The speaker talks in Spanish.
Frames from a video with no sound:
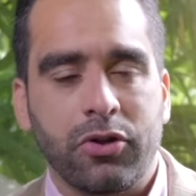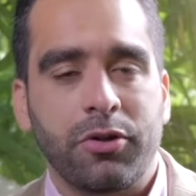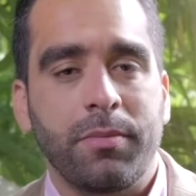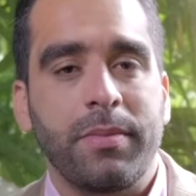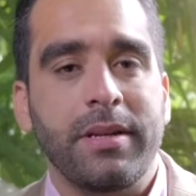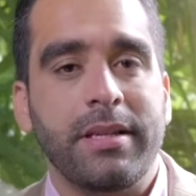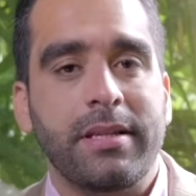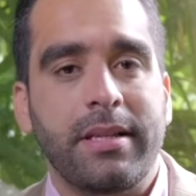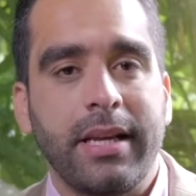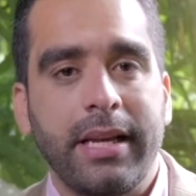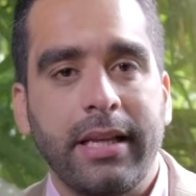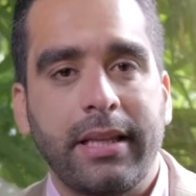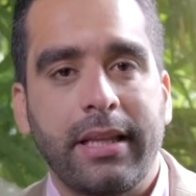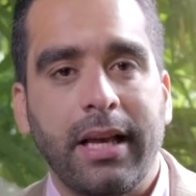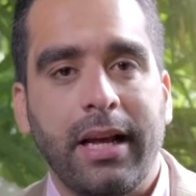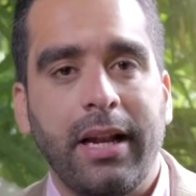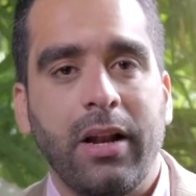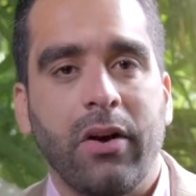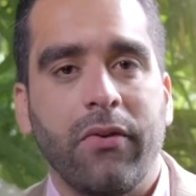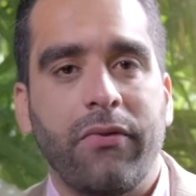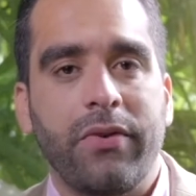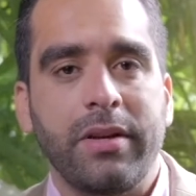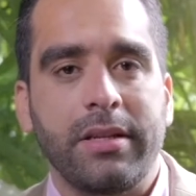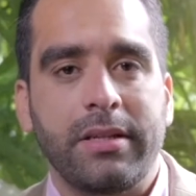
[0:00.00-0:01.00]
visita en
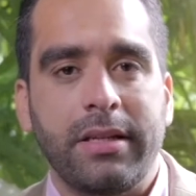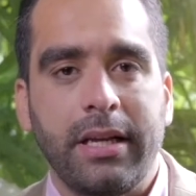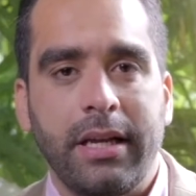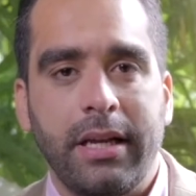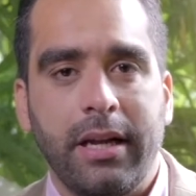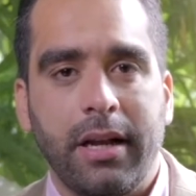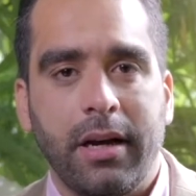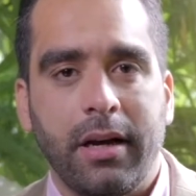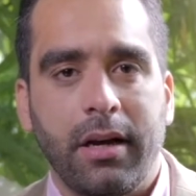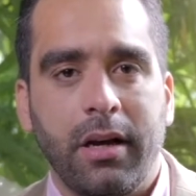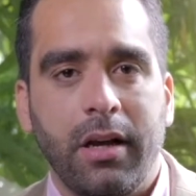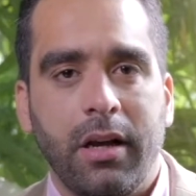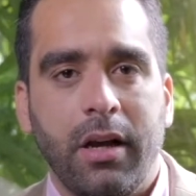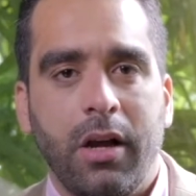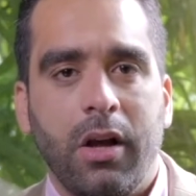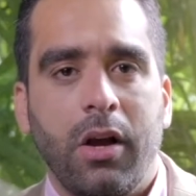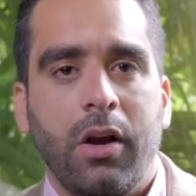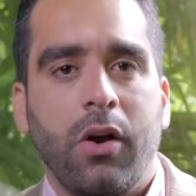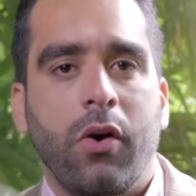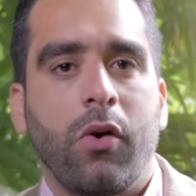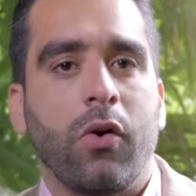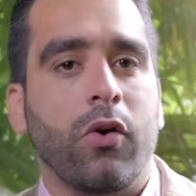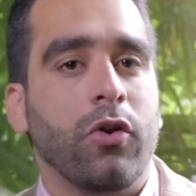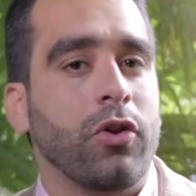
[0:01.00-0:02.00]
la oficina
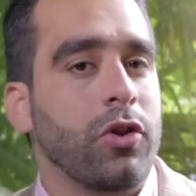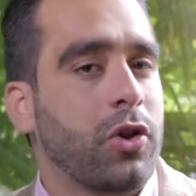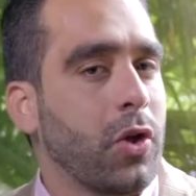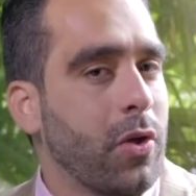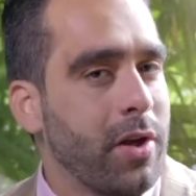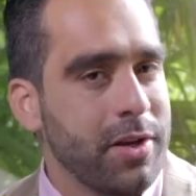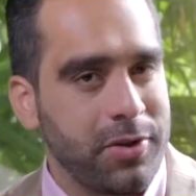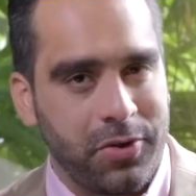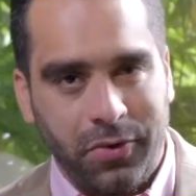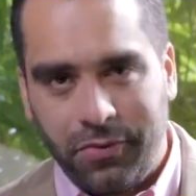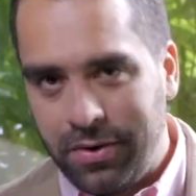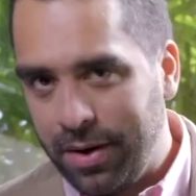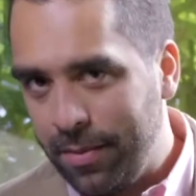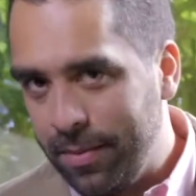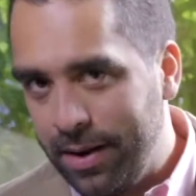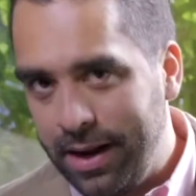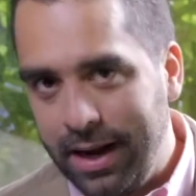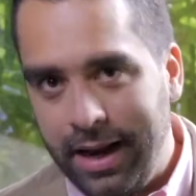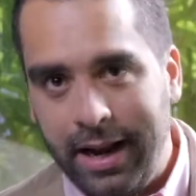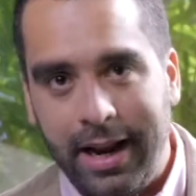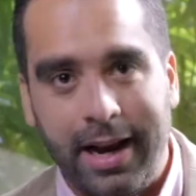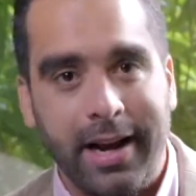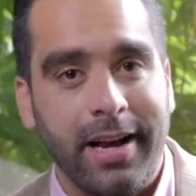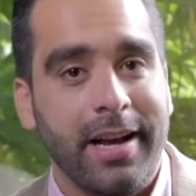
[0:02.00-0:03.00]
con toda su
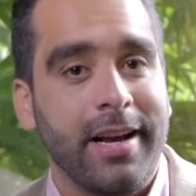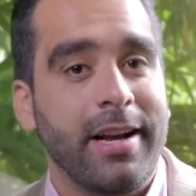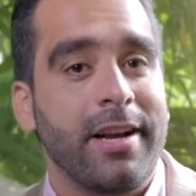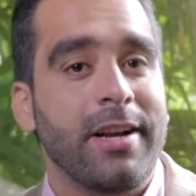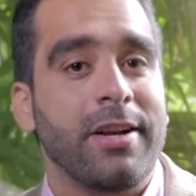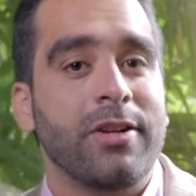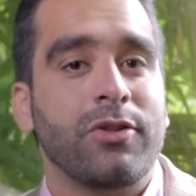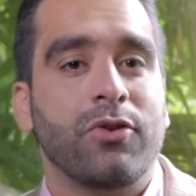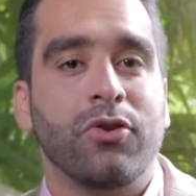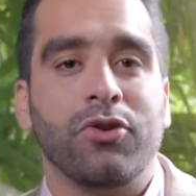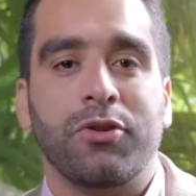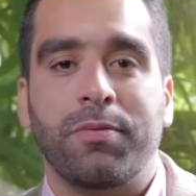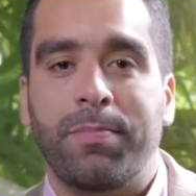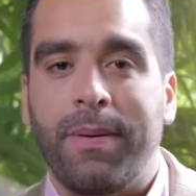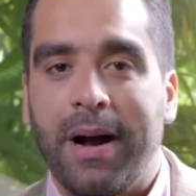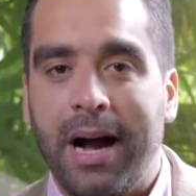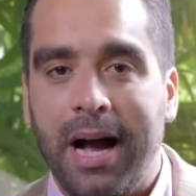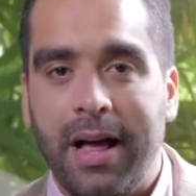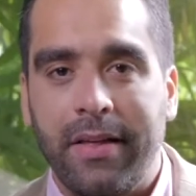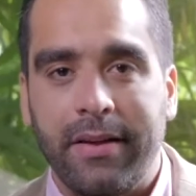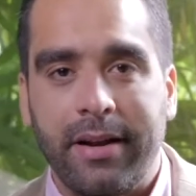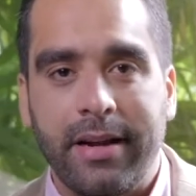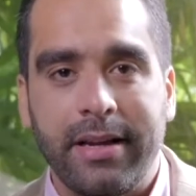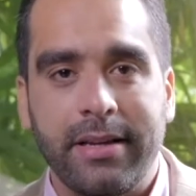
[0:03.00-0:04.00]
familia, sus
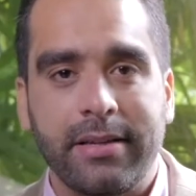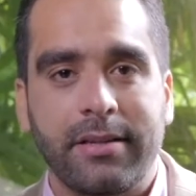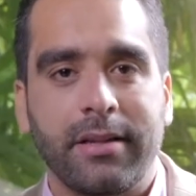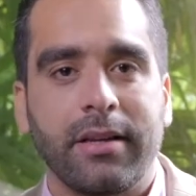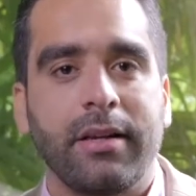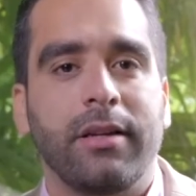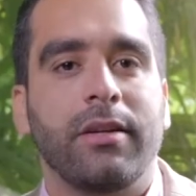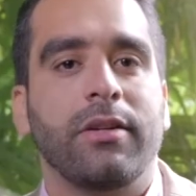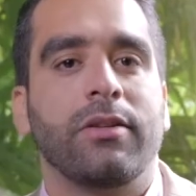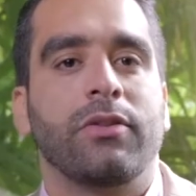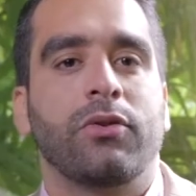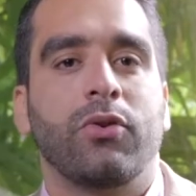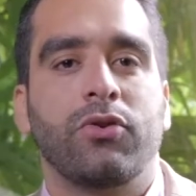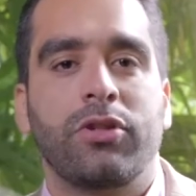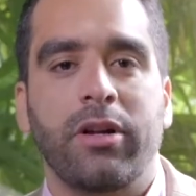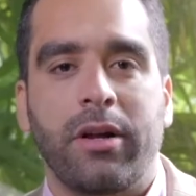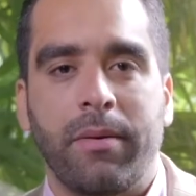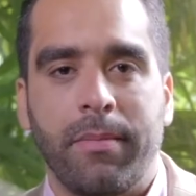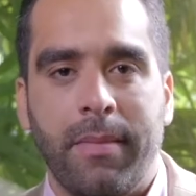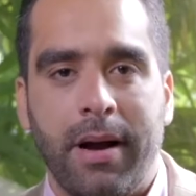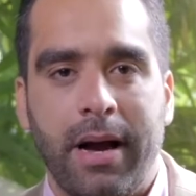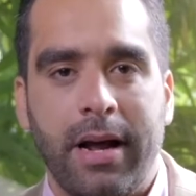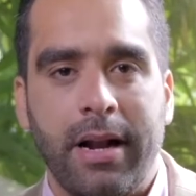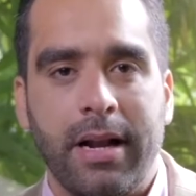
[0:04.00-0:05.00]
padres, sus
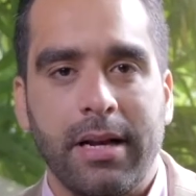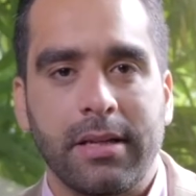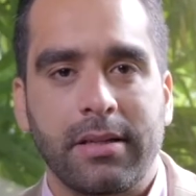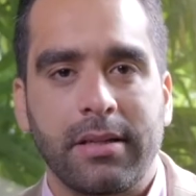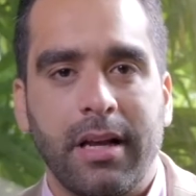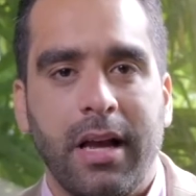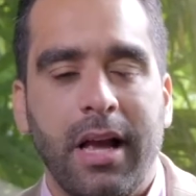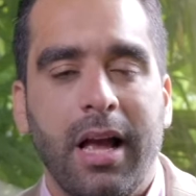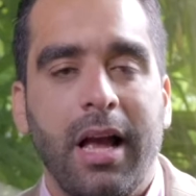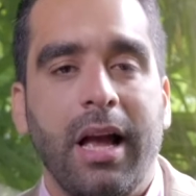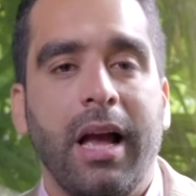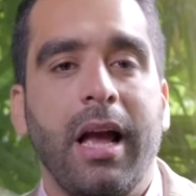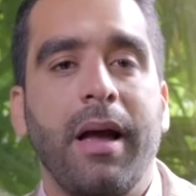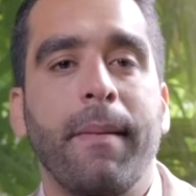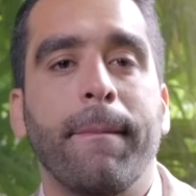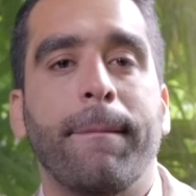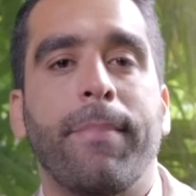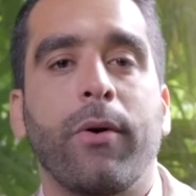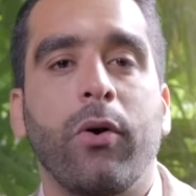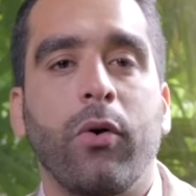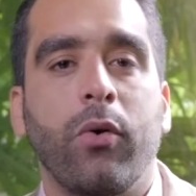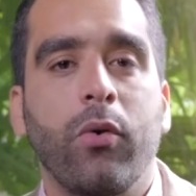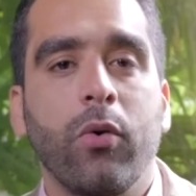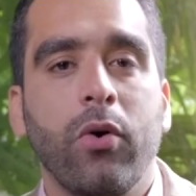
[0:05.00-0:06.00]
hermanas, en
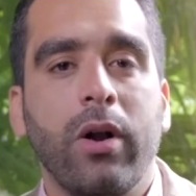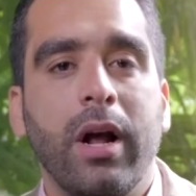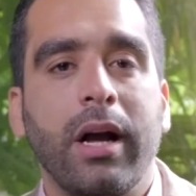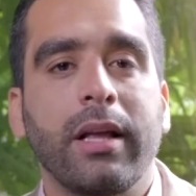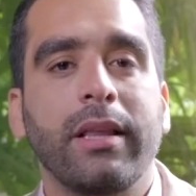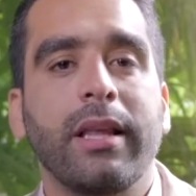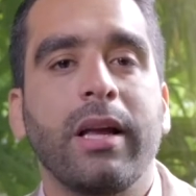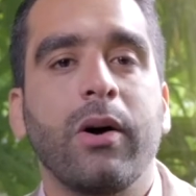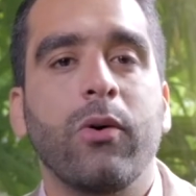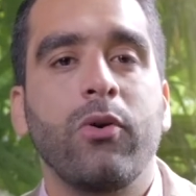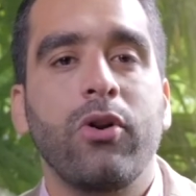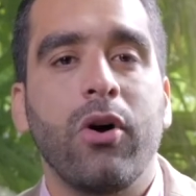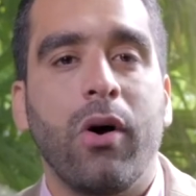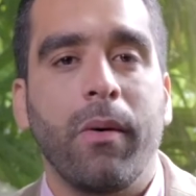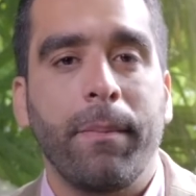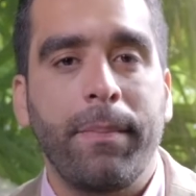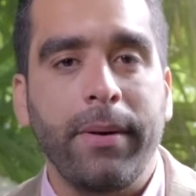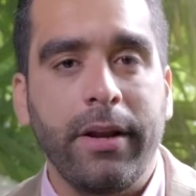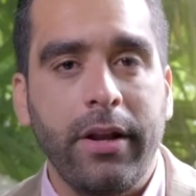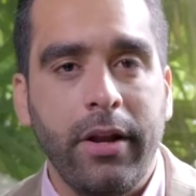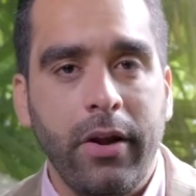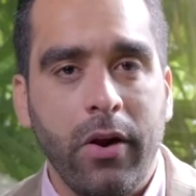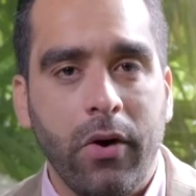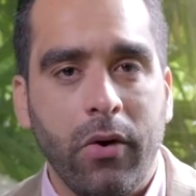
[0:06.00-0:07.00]
procura de una
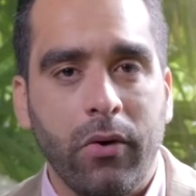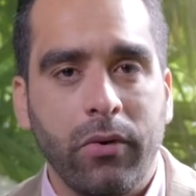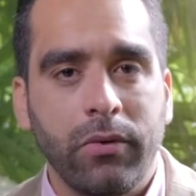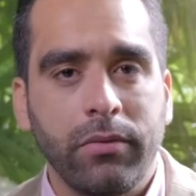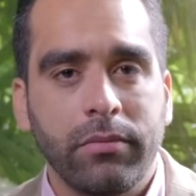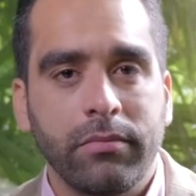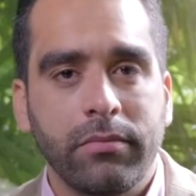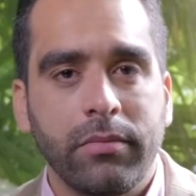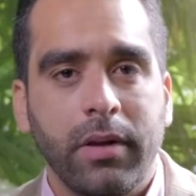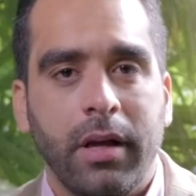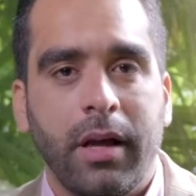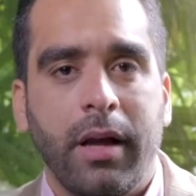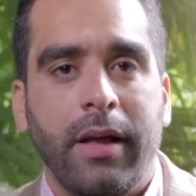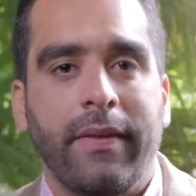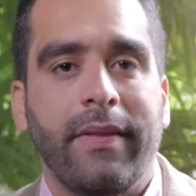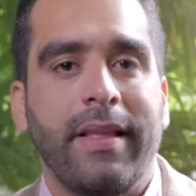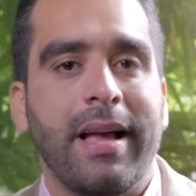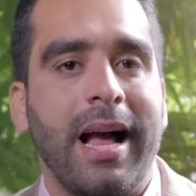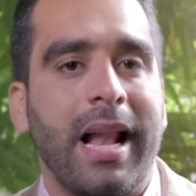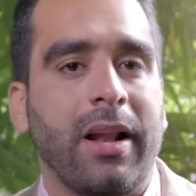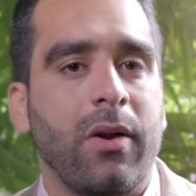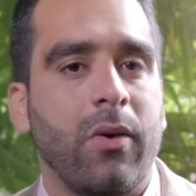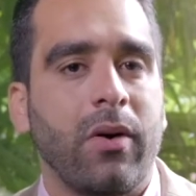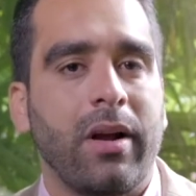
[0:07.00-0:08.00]
opinión de
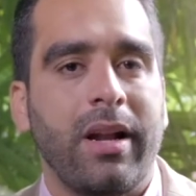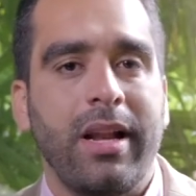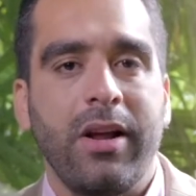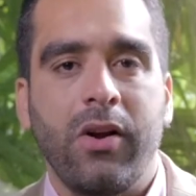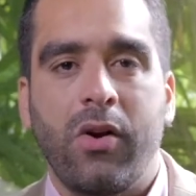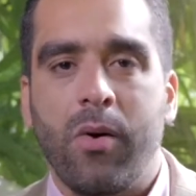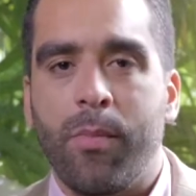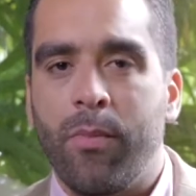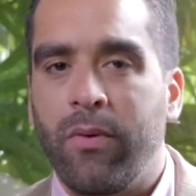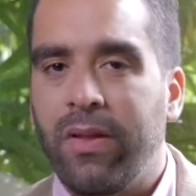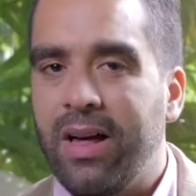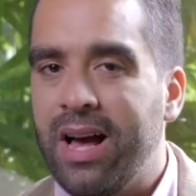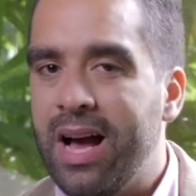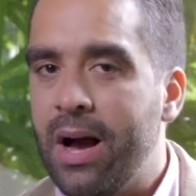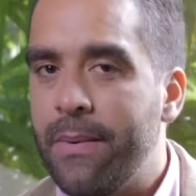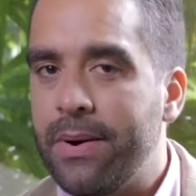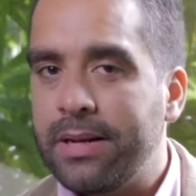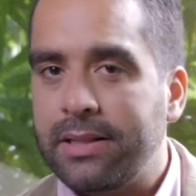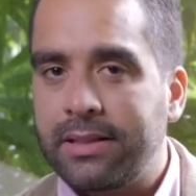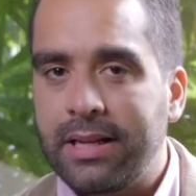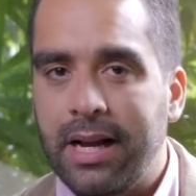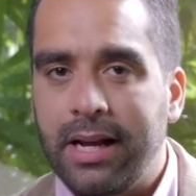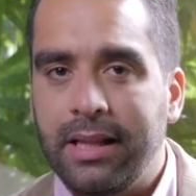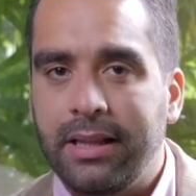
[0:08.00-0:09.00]
algo que le incomodaba
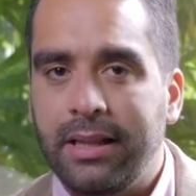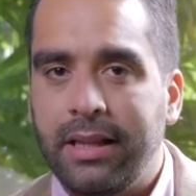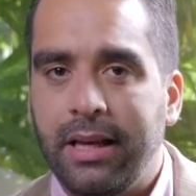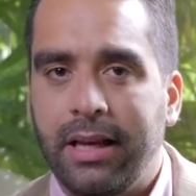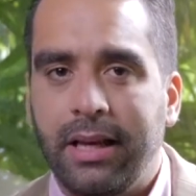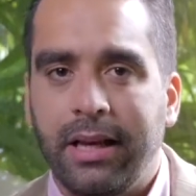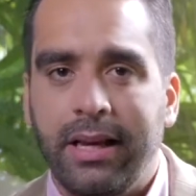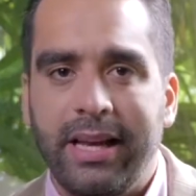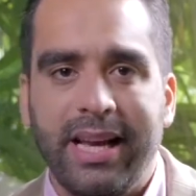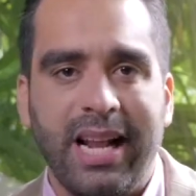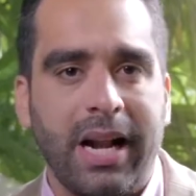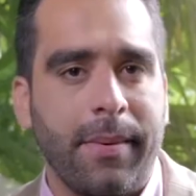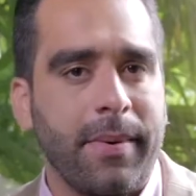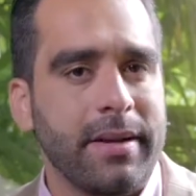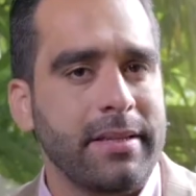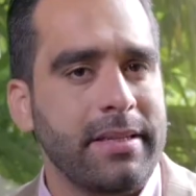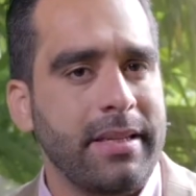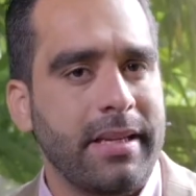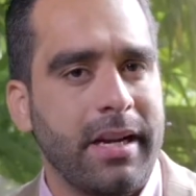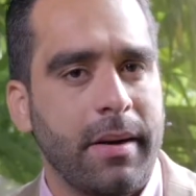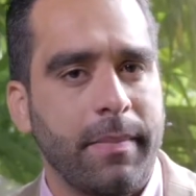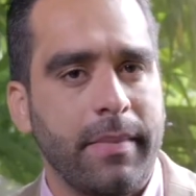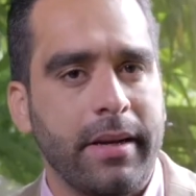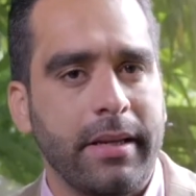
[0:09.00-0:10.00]
bastante y era
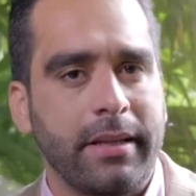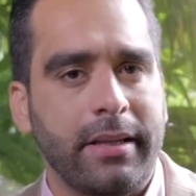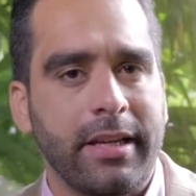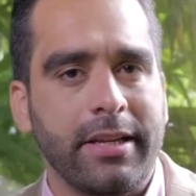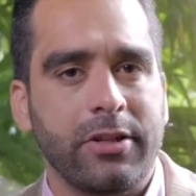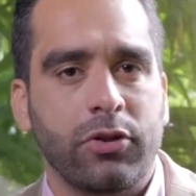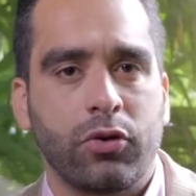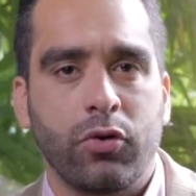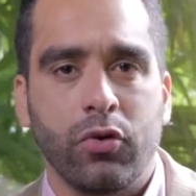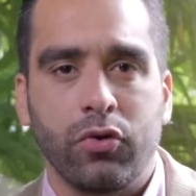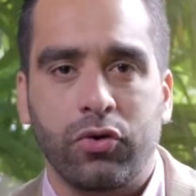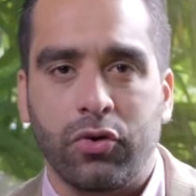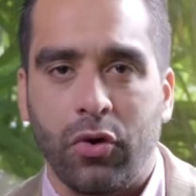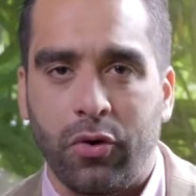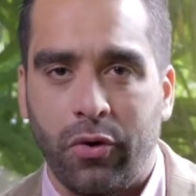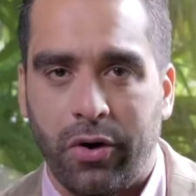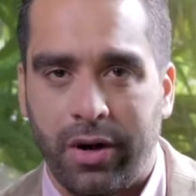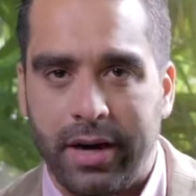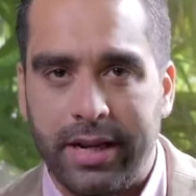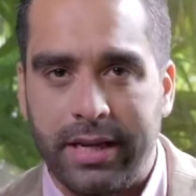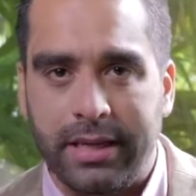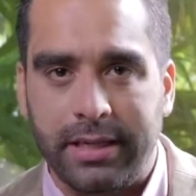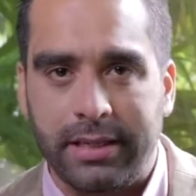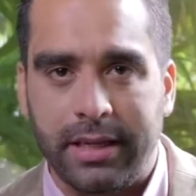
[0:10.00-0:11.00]
básicamente su
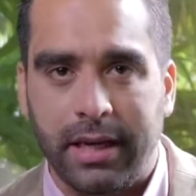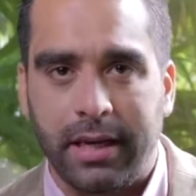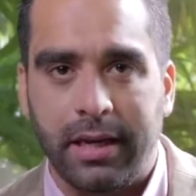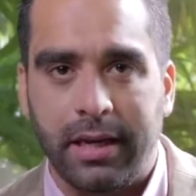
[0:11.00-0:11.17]
sonrisa.